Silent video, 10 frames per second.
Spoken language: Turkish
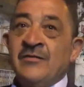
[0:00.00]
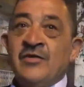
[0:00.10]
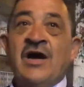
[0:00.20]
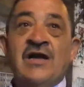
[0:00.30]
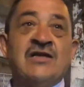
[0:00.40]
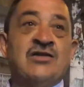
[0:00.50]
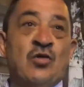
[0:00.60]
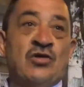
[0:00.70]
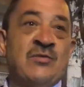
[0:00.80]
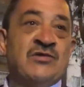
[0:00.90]
bir kardeşlik
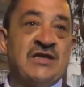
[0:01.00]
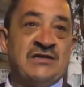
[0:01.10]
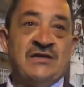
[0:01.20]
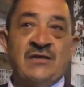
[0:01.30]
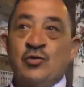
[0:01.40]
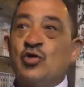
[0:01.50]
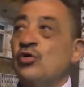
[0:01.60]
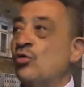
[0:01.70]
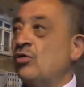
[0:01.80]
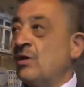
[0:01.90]
ortamı içerisinde, bir
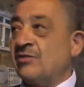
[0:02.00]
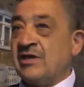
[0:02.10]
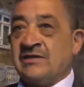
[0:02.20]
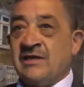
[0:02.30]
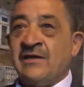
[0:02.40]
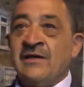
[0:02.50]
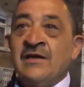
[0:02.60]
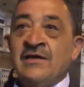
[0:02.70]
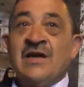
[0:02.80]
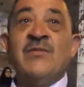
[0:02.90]
dostluk ortamı içerisinde
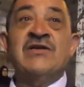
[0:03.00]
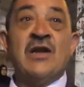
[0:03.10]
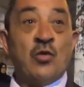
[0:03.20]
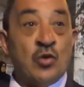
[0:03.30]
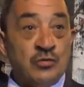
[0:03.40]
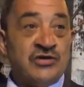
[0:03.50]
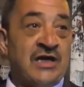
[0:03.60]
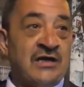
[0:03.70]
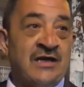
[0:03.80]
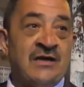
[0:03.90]
Ramazan'a uygun bir
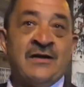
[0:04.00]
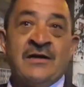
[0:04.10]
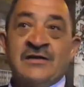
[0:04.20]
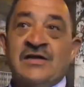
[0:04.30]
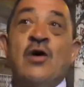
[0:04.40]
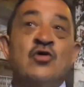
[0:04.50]
şekilde sağ